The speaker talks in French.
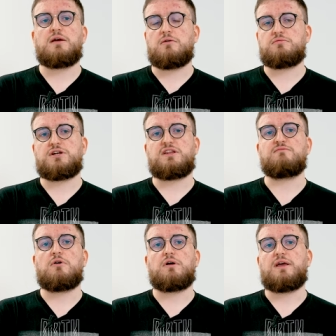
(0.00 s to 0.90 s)
et
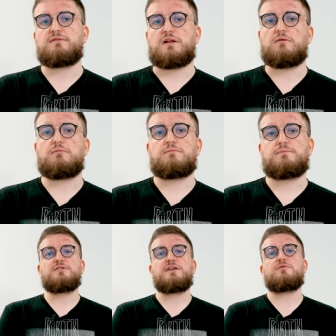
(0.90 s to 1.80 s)
objectivement excellent. Le
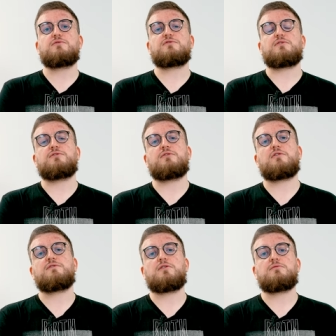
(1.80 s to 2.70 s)
mode d'écoute de
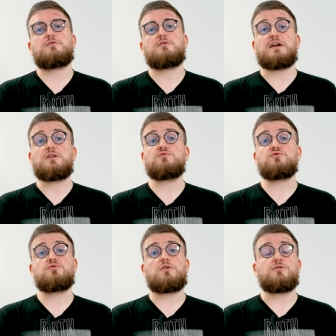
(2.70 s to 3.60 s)
l'environnement est
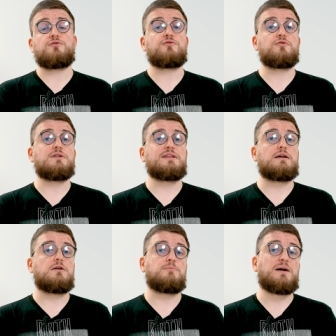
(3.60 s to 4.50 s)
toujours de son
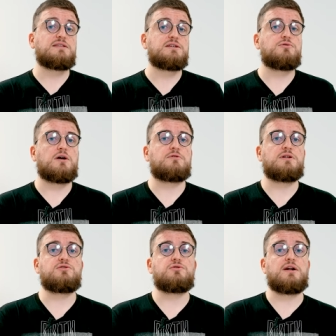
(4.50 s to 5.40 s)
côté euh, particulièrement
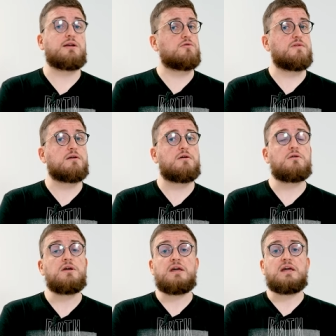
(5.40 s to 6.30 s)
naturel et
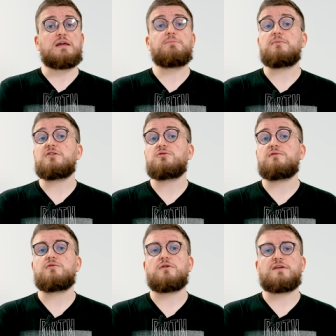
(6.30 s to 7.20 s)
convaincant. Il permet de
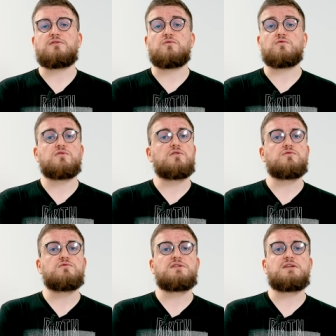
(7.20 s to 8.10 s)
suivre une conversation sans
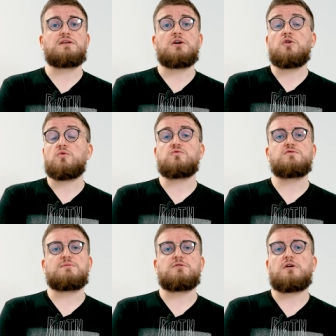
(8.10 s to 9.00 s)
souci ou tout
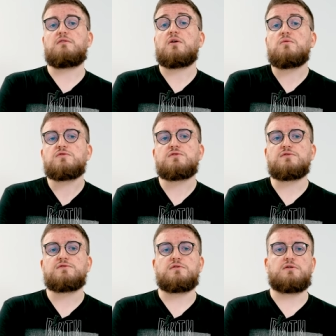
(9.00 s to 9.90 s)
simplement avoir
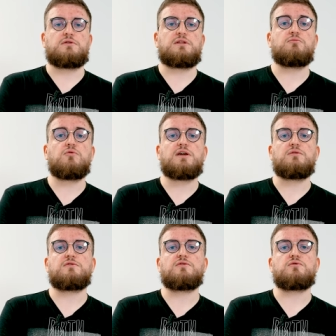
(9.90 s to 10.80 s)
conscience des bruits qui
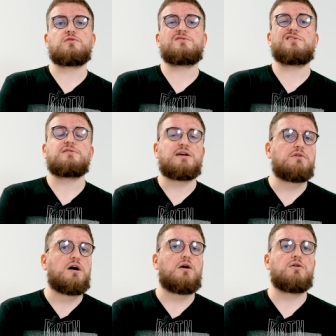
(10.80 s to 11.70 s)
nous entourent sans
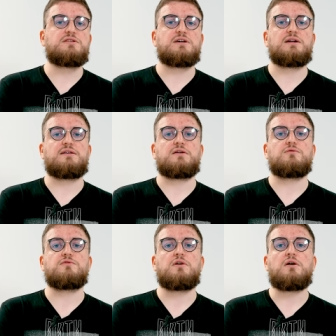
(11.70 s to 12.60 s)
avoir à retirer les
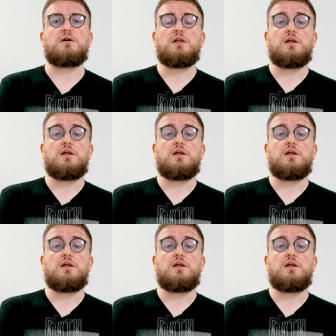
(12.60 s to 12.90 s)
écouteurs